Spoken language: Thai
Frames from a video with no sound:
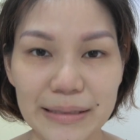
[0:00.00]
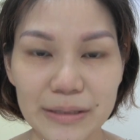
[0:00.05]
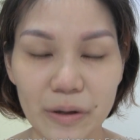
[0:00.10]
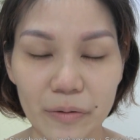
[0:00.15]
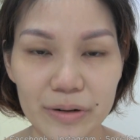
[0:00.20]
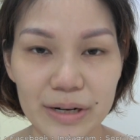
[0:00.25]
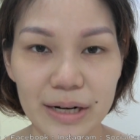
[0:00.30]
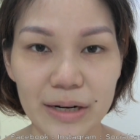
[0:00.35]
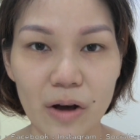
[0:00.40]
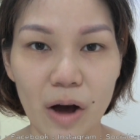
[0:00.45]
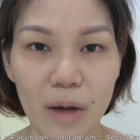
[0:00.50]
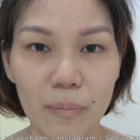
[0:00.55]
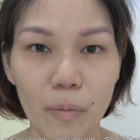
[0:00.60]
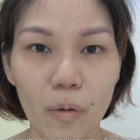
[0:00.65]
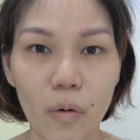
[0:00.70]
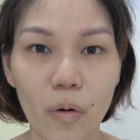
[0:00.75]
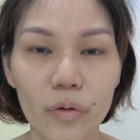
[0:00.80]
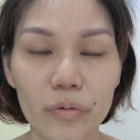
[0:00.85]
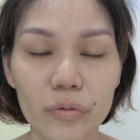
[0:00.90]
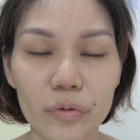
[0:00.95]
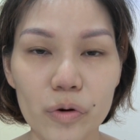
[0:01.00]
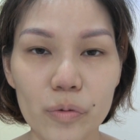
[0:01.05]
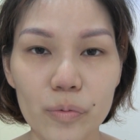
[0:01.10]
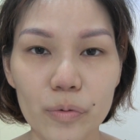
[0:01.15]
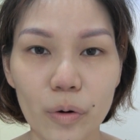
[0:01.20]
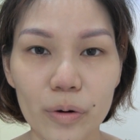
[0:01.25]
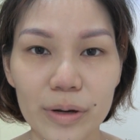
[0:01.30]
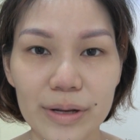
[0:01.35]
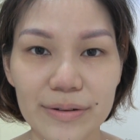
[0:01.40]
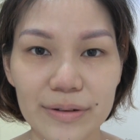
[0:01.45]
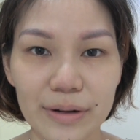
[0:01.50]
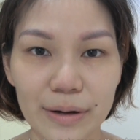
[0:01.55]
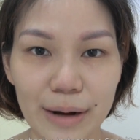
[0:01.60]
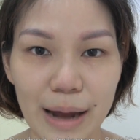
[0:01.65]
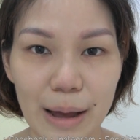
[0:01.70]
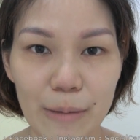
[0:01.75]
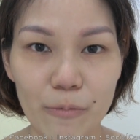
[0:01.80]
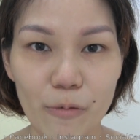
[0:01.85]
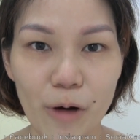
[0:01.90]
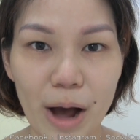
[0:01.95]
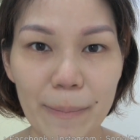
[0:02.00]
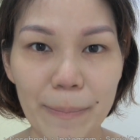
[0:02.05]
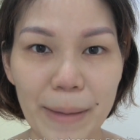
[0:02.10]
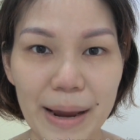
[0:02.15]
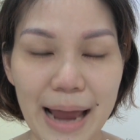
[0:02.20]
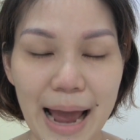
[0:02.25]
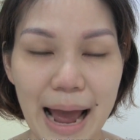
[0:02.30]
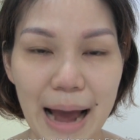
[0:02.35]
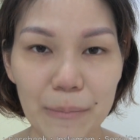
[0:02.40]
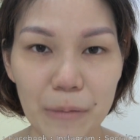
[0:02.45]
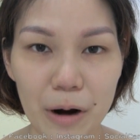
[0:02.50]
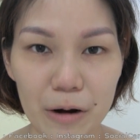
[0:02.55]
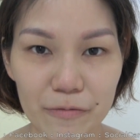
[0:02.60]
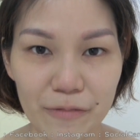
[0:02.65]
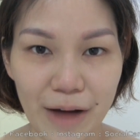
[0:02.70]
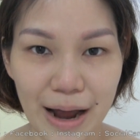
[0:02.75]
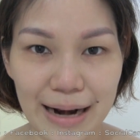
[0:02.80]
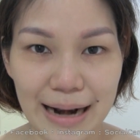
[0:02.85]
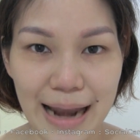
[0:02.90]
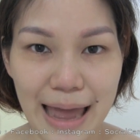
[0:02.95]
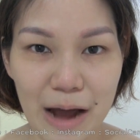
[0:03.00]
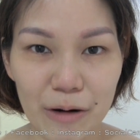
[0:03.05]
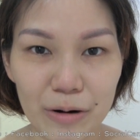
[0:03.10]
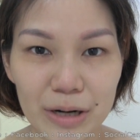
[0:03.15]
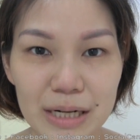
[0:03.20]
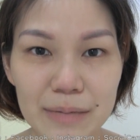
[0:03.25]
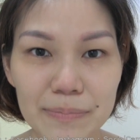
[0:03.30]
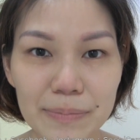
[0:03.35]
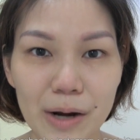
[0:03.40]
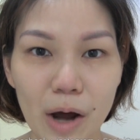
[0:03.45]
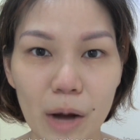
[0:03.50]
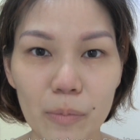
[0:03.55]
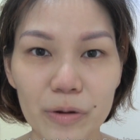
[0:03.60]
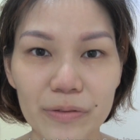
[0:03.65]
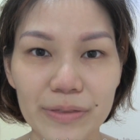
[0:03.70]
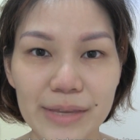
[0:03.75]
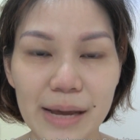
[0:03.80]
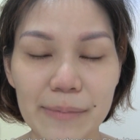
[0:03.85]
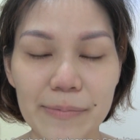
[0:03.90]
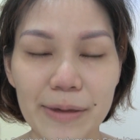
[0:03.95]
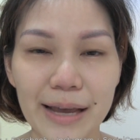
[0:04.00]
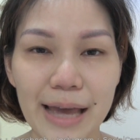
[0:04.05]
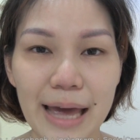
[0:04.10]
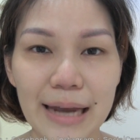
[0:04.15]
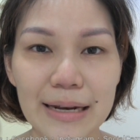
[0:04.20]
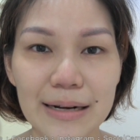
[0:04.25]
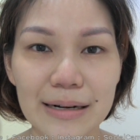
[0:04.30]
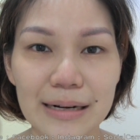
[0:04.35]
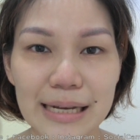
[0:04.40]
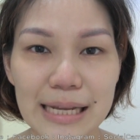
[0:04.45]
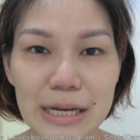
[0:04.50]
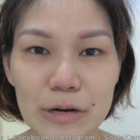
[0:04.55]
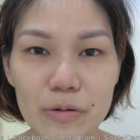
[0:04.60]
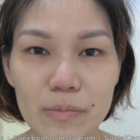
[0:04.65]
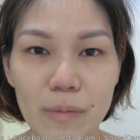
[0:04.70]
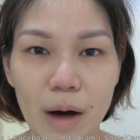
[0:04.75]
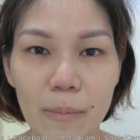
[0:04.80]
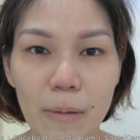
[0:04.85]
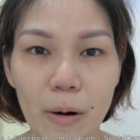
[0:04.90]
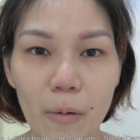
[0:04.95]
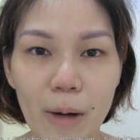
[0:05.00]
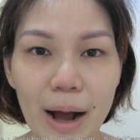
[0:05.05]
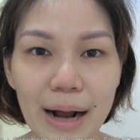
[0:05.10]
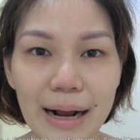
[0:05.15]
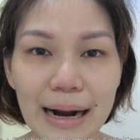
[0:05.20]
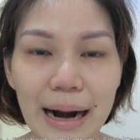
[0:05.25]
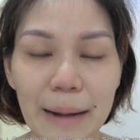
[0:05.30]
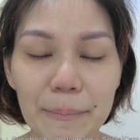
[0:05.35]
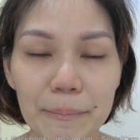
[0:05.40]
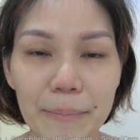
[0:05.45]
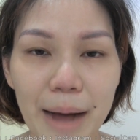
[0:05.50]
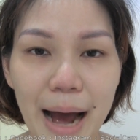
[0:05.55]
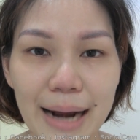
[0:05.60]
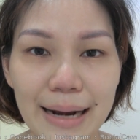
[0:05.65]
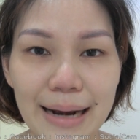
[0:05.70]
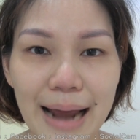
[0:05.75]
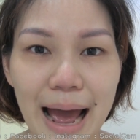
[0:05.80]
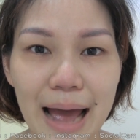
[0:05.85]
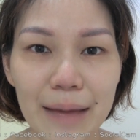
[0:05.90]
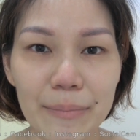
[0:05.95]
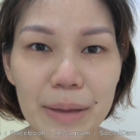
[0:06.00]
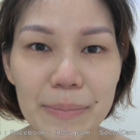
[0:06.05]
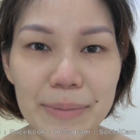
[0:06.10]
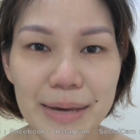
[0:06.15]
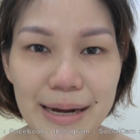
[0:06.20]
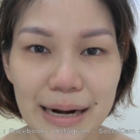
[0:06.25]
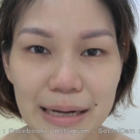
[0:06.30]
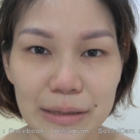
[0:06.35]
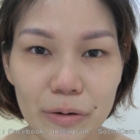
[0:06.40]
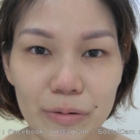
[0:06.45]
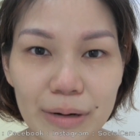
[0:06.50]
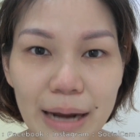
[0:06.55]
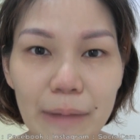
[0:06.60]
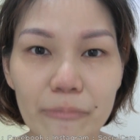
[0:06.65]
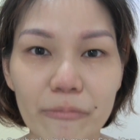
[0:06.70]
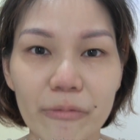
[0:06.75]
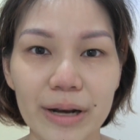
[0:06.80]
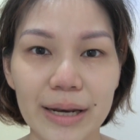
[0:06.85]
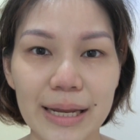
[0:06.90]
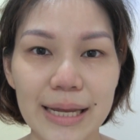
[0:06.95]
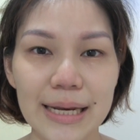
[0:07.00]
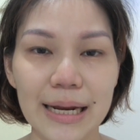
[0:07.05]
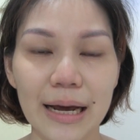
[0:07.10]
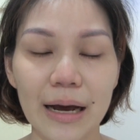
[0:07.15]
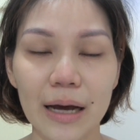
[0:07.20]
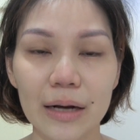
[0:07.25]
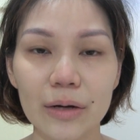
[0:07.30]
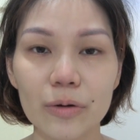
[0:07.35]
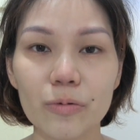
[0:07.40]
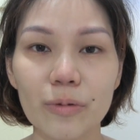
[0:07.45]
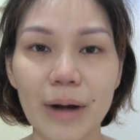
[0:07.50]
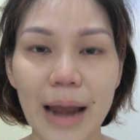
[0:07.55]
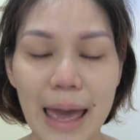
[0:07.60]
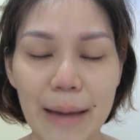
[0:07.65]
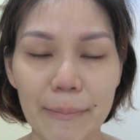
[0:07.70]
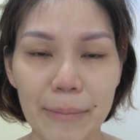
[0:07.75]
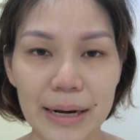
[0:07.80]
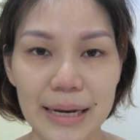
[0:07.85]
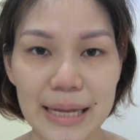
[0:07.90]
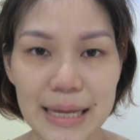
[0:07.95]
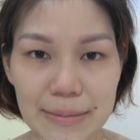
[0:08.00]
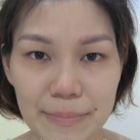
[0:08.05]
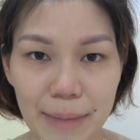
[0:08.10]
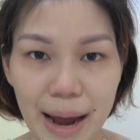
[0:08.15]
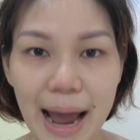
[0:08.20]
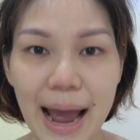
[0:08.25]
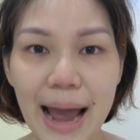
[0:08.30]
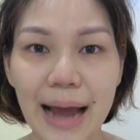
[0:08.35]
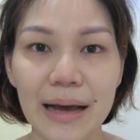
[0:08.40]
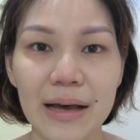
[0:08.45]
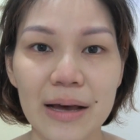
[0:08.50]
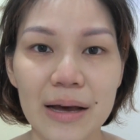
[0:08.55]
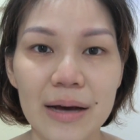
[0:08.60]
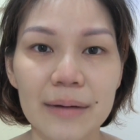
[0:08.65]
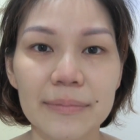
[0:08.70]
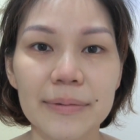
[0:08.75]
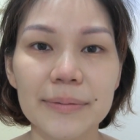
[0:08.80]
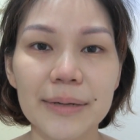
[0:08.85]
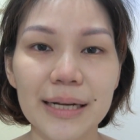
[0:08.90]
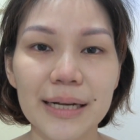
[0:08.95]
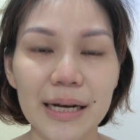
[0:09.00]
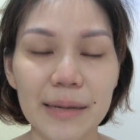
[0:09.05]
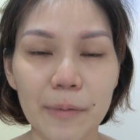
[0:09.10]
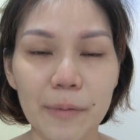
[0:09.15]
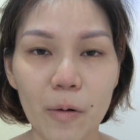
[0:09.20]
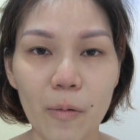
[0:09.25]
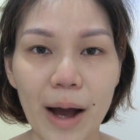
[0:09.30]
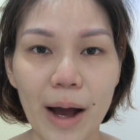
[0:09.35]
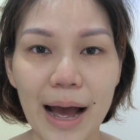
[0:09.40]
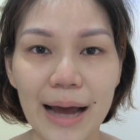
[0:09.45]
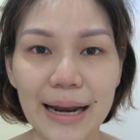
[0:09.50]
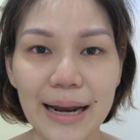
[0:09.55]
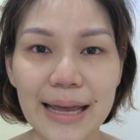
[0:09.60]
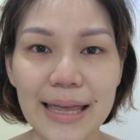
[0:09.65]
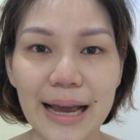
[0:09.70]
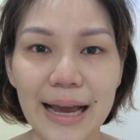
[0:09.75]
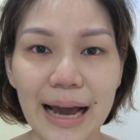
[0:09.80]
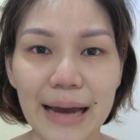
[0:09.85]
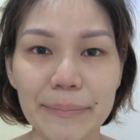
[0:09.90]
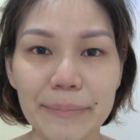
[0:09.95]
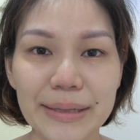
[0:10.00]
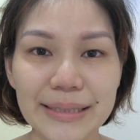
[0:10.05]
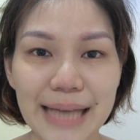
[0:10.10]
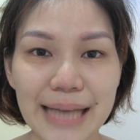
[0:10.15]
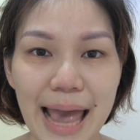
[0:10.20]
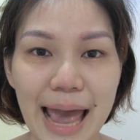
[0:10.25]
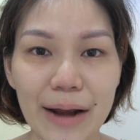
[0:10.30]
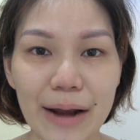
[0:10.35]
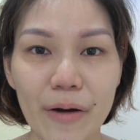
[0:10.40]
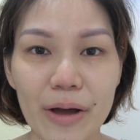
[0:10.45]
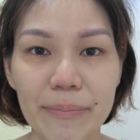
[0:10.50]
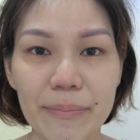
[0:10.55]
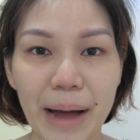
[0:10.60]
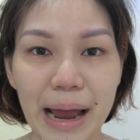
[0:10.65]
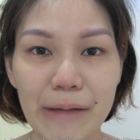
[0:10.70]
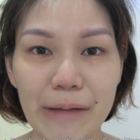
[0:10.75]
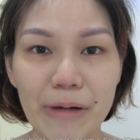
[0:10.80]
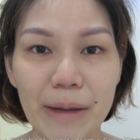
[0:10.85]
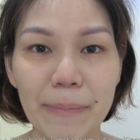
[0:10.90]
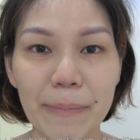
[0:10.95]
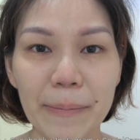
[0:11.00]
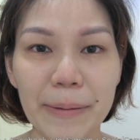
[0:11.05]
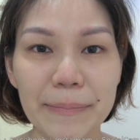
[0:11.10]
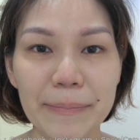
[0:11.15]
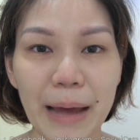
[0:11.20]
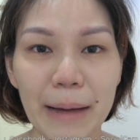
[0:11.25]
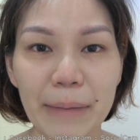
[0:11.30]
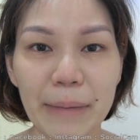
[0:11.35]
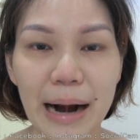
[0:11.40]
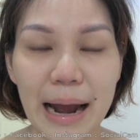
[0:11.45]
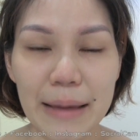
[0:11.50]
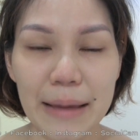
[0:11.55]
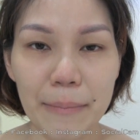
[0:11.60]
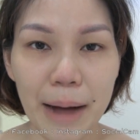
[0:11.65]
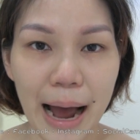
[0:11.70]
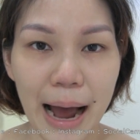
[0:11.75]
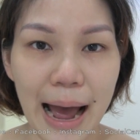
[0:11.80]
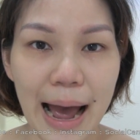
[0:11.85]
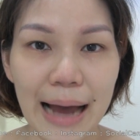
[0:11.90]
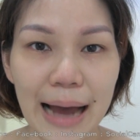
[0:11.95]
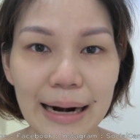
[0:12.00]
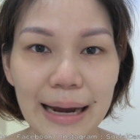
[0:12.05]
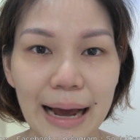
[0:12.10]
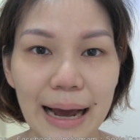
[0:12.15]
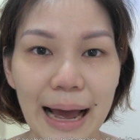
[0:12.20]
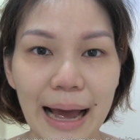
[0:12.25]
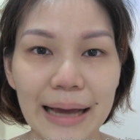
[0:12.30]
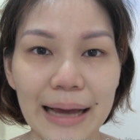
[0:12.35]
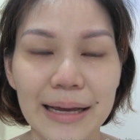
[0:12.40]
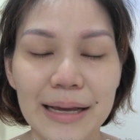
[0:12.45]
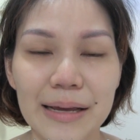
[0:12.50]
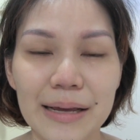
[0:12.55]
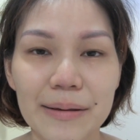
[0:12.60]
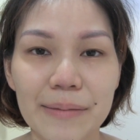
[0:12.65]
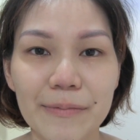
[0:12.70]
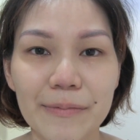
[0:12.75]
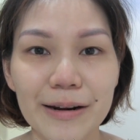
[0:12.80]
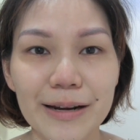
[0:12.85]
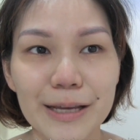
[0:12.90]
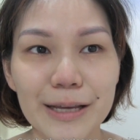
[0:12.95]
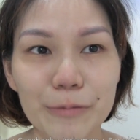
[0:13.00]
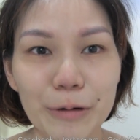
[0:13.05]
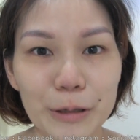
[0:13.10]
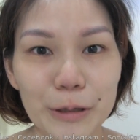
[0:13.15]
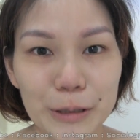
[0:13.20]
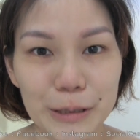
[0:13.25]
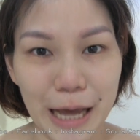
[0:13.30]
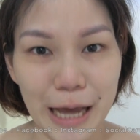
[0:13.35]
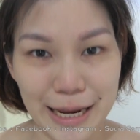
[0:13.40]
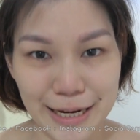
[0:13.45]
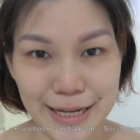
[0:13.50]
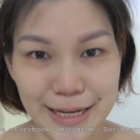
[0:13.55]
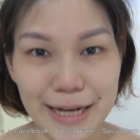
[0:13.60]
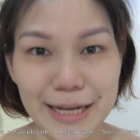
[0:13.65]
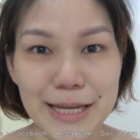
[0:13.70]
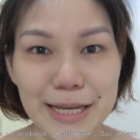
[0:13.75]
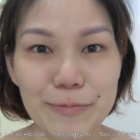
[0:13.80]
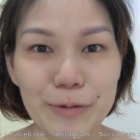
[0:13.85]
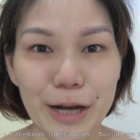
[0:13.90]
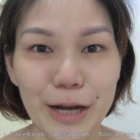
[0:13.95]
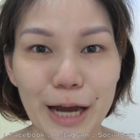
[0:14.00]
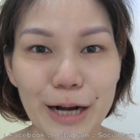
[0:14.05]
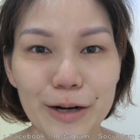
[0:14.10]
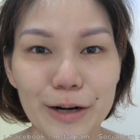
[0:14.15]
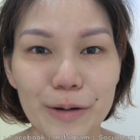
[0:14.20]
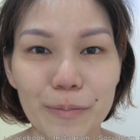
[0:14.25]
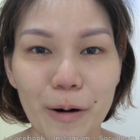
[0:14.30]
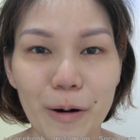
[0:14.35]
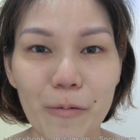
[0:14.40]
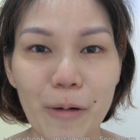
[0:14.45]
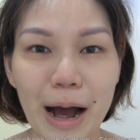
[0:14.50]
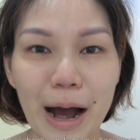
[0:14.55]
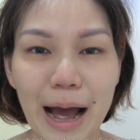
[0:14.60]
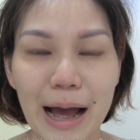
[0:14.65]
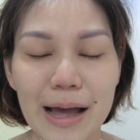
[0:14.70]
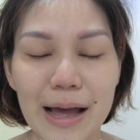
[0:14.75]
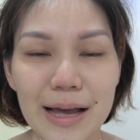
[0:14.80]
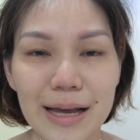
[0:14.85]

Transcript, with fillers: มาณ 2 เดือนก่อนโพสต์รูปลงอินสตาแกรมว่าไปหาหมอฟันแล้ว ขึ้นไปนอนบนเตียงเพียงแค่หนึ่งนาที คุณหมอบอกว่ากลับบ้านได้ไม่มีอะไรต้องทำวันนี้นะคะ ดูแลมาดีมาก เพื่อนๆก็เลยบอกว่าถ้าอย่างนั้นมาแชร์หน่อยไหม ว่าป้าพิมพ์ทำอะไรบ้างนะคะพิมพ์ก็เลยคิดว่าเออไอเดียดีเหมือนกันเนอะเพราะว่า